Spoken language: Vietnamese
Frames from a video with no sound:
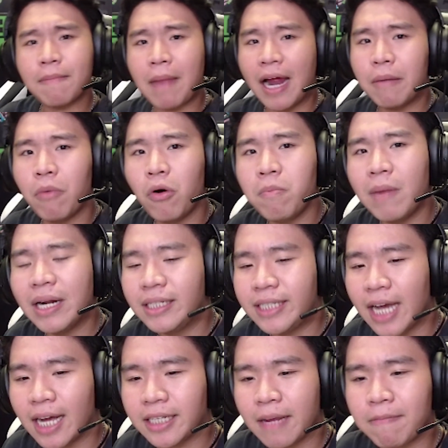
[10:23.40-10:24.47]
bạn muốn mình
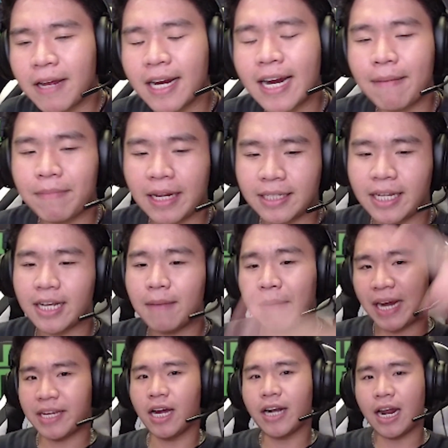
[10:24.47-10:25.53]
chơi tiếp cái game này thì các
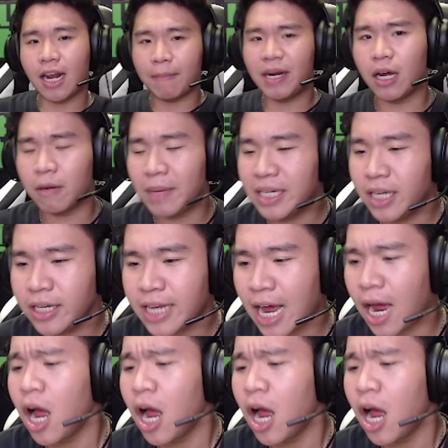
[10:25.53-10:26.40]
bạn nhớ để lại bình luận bên dưới nha.